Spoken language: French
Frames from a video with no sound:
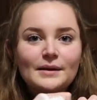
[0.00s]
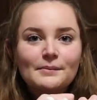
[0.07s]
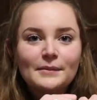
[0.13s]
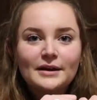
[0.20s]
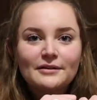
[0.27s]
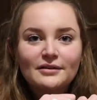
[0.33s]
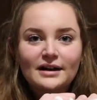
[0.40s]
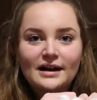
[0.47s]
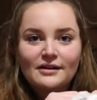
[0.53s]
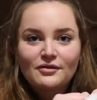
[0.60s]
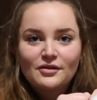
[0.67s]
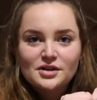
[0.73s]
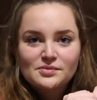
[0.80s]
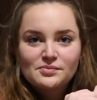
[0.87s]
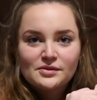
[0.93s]
mais voilà
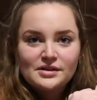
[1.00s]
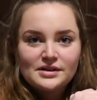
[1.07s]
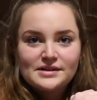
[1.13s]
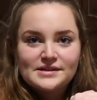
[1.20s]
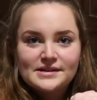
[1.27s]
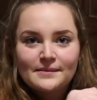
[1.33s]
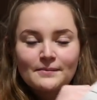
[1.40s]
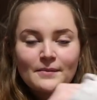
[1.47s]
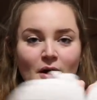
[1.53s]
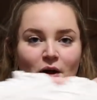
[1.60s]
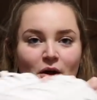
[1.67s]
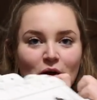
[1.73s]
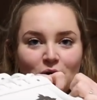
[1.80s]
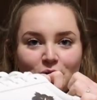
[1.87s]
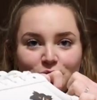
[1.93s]
franchement j'aime
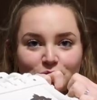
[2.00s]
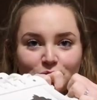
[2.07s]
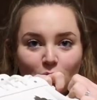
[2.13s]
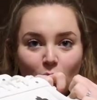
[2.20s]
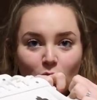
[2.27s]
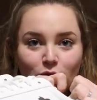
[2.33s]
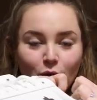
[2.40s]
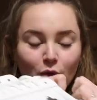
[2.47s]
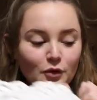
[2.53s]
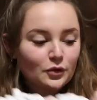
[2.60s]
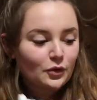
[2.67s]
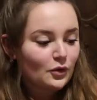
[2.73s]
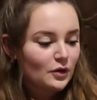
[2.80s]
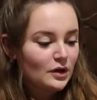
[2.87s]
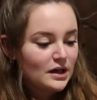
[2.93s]
trop trop
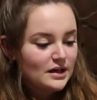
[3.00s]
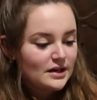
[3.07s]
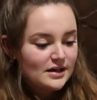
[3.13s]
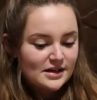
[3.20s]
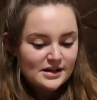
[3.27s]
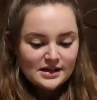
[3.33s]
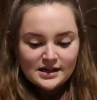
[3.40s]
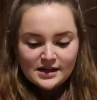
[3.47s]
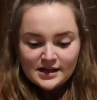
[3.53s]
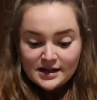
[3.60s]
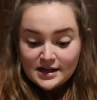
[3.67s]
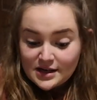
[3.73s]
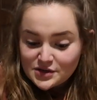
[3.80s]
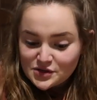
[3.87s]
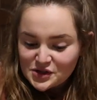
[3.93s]
trop
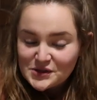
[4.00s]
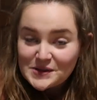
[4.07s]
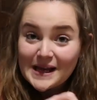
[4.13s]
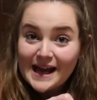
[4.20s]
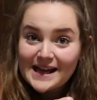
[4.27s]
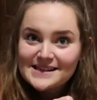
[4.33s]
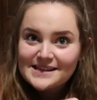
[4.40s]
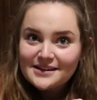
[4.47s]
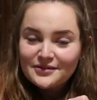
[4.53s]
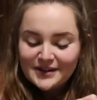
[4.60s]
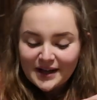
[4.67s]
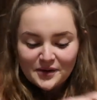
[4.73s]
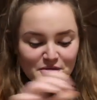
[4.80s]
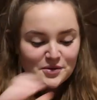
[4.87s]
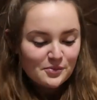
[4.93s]
je suis assez fière de